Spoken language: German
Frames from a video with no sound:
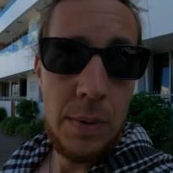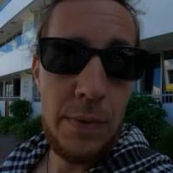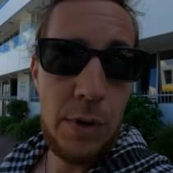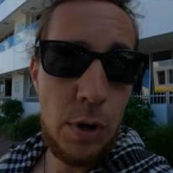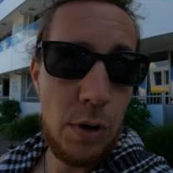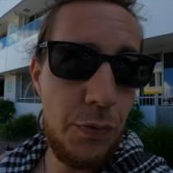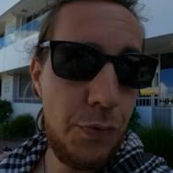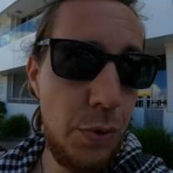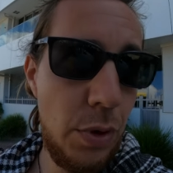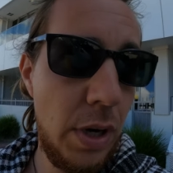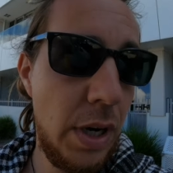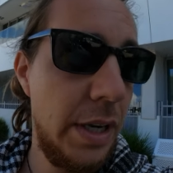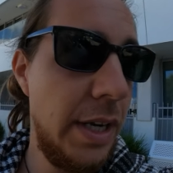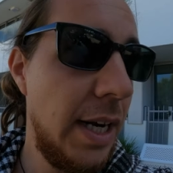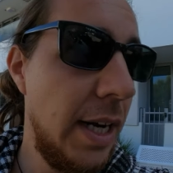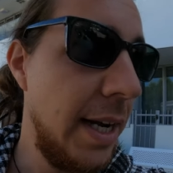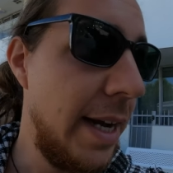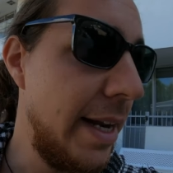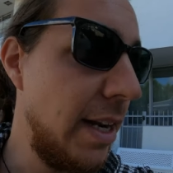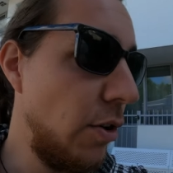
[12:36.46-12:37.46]
Haben wir noch für
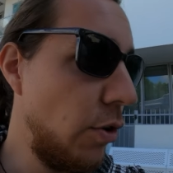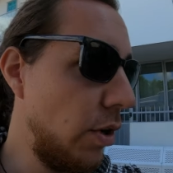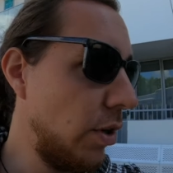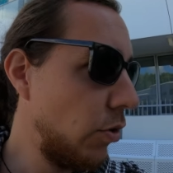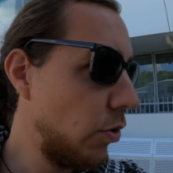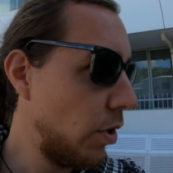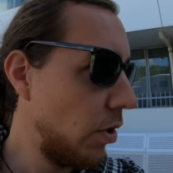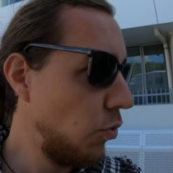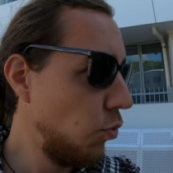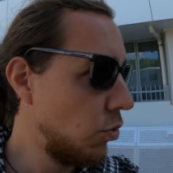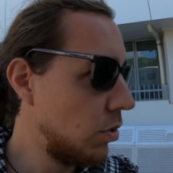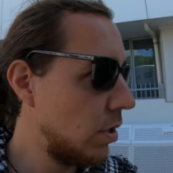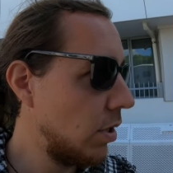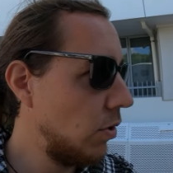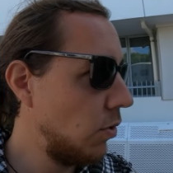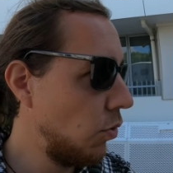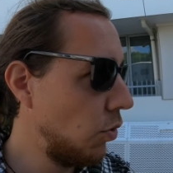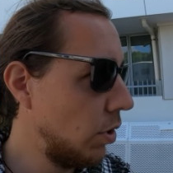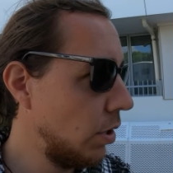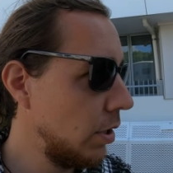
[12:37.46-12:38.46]
die kleine neuen Sonnenhut
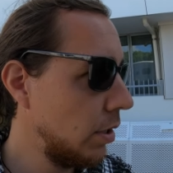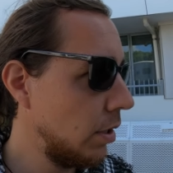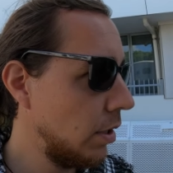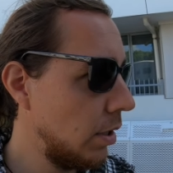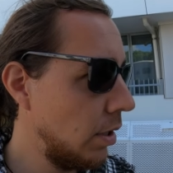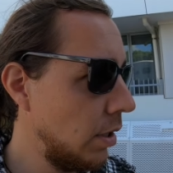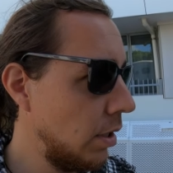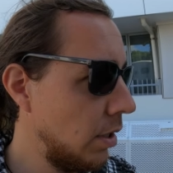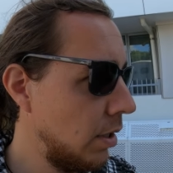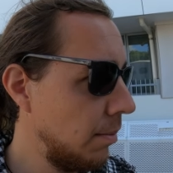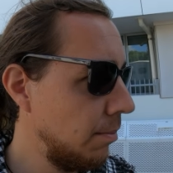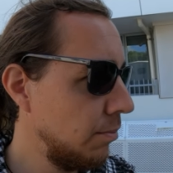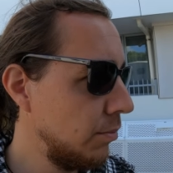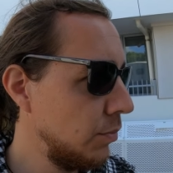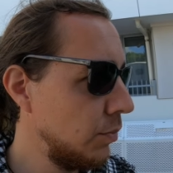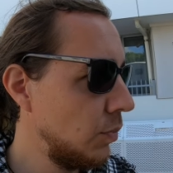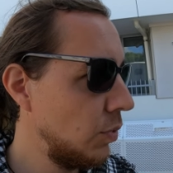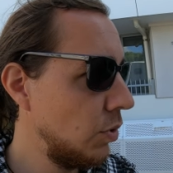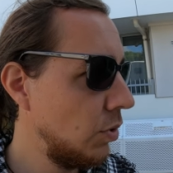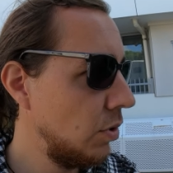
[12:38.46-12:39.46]
geholt
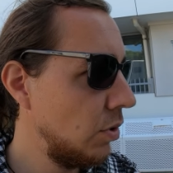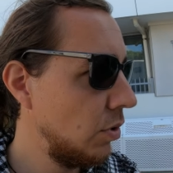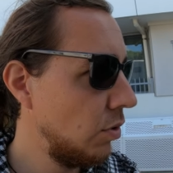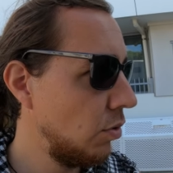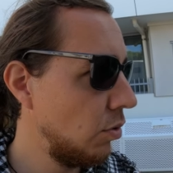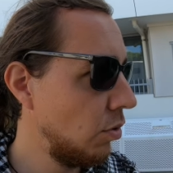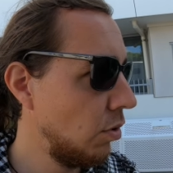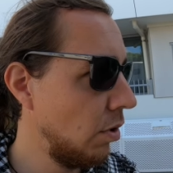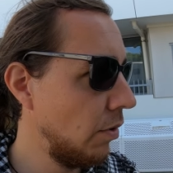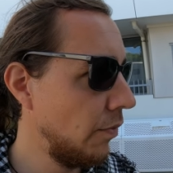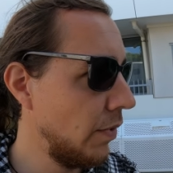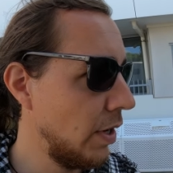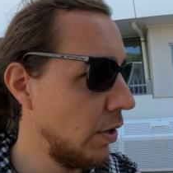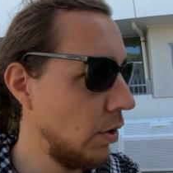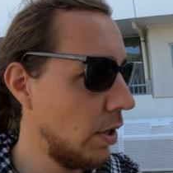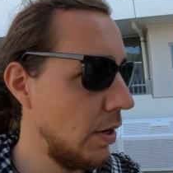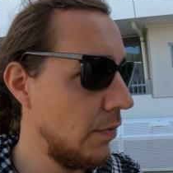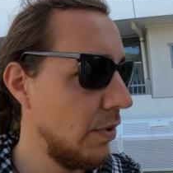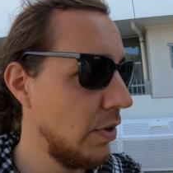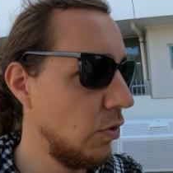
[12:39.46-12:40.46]
ähm, und
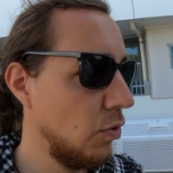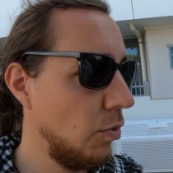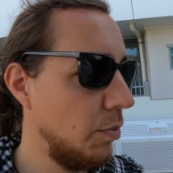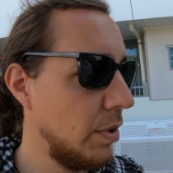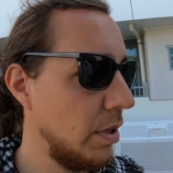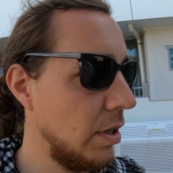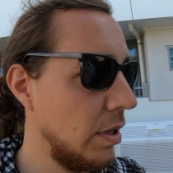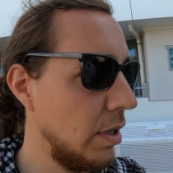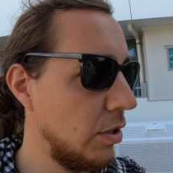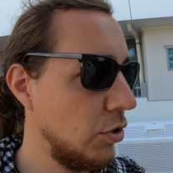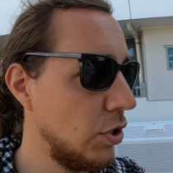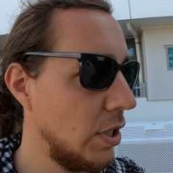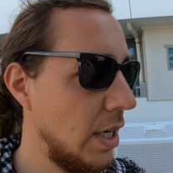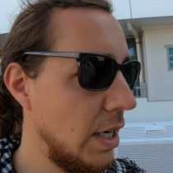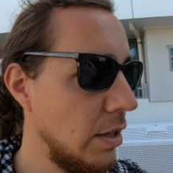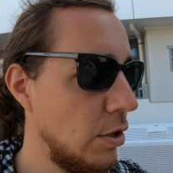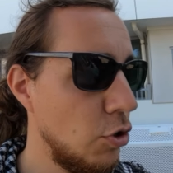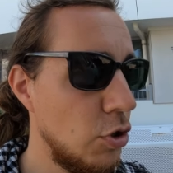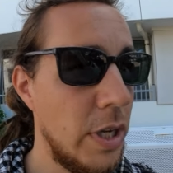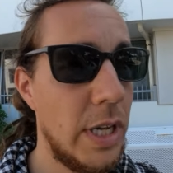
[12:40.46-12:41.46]
waren noch einfach so ein bisschen in der
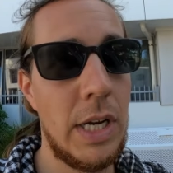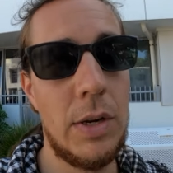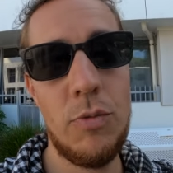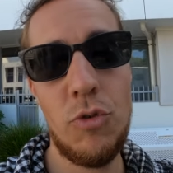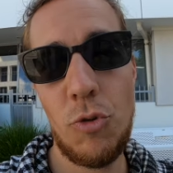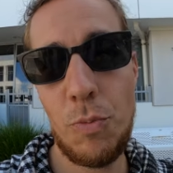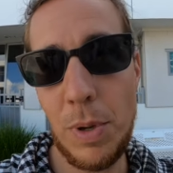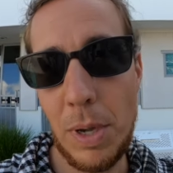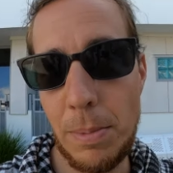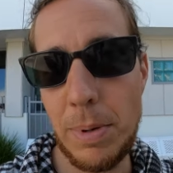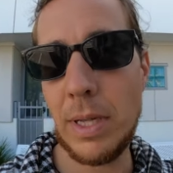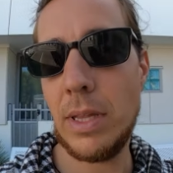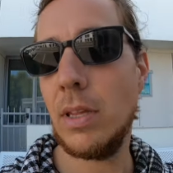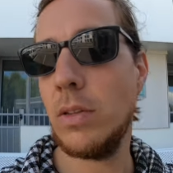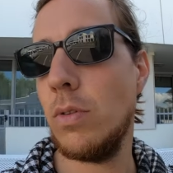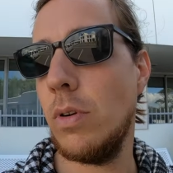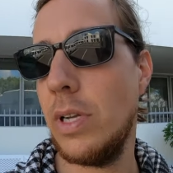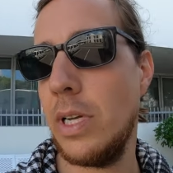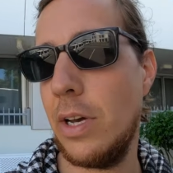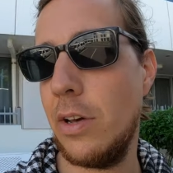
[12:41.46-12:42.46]
Straße ständen, auf dem Spielplatz
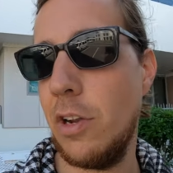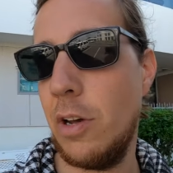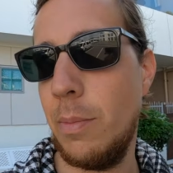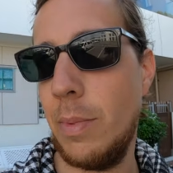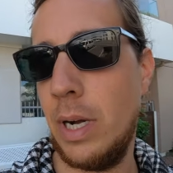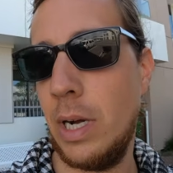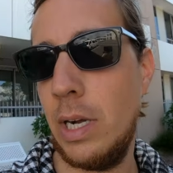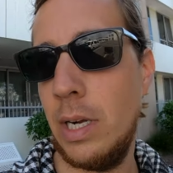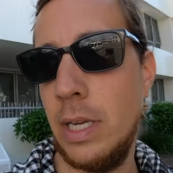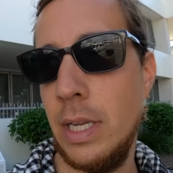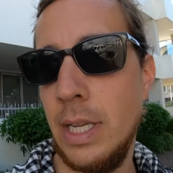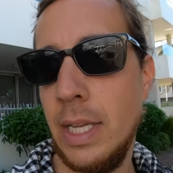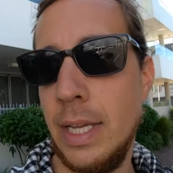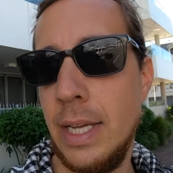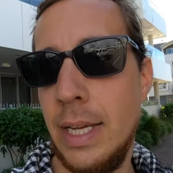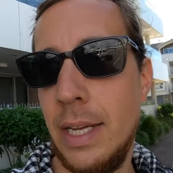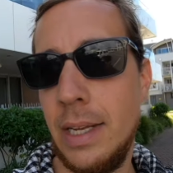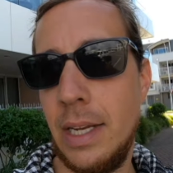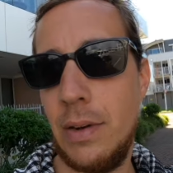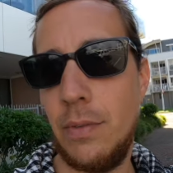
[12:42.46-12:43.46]
natürlich auch nochmal.
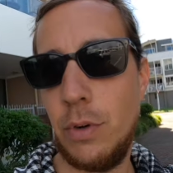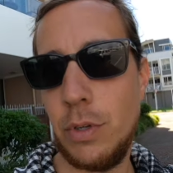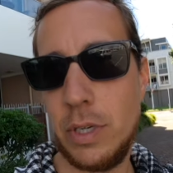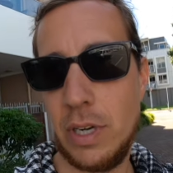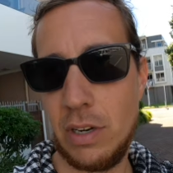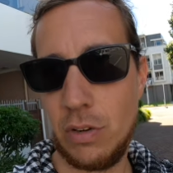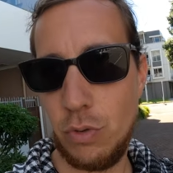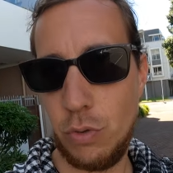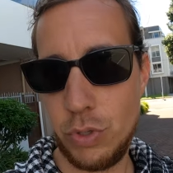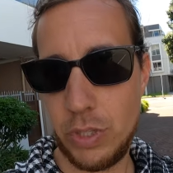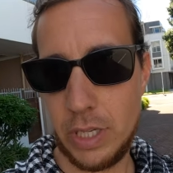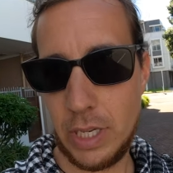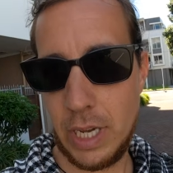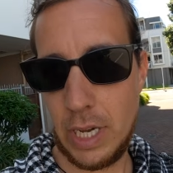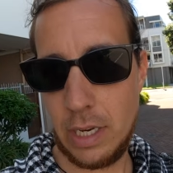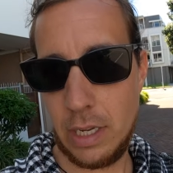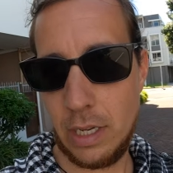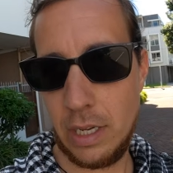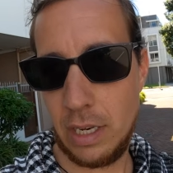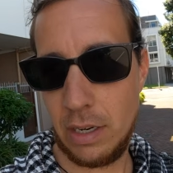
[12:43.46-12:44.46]
Da wollte der Große
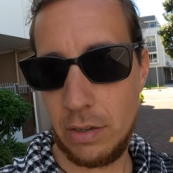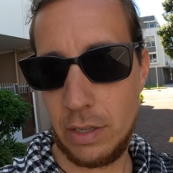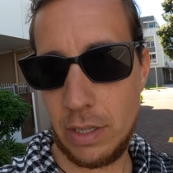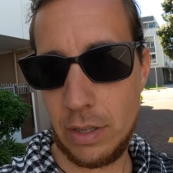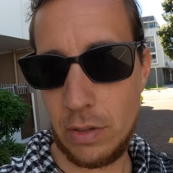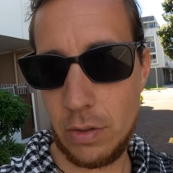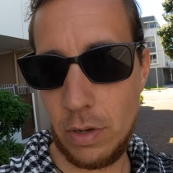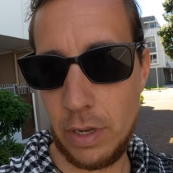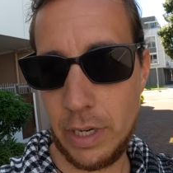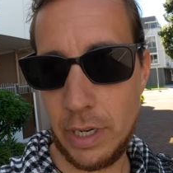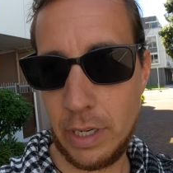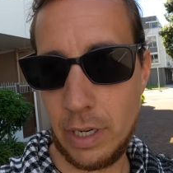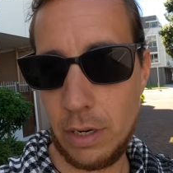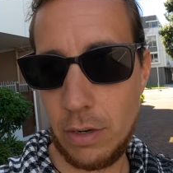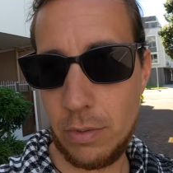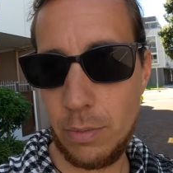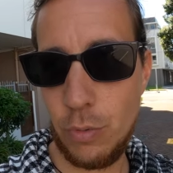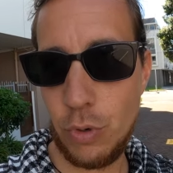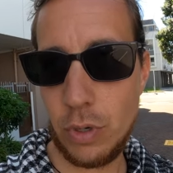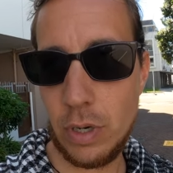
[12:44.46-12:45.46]
gerne hin und das soll dann ja
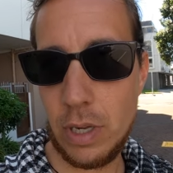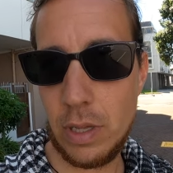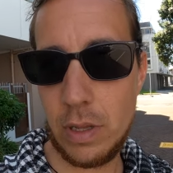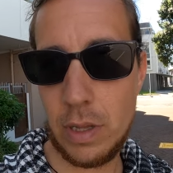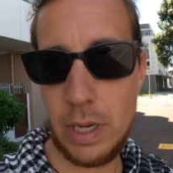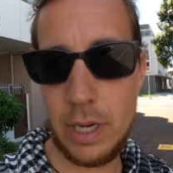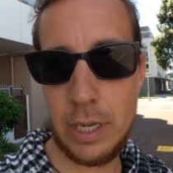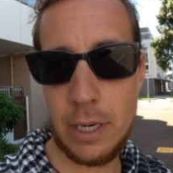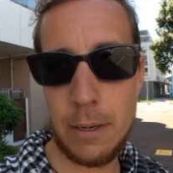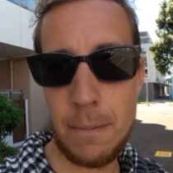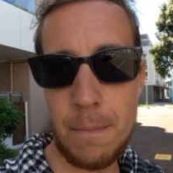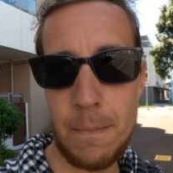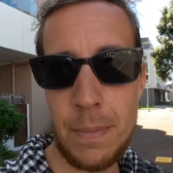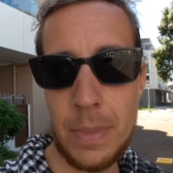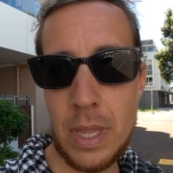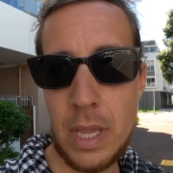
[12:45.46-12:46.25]
auch möglich sein.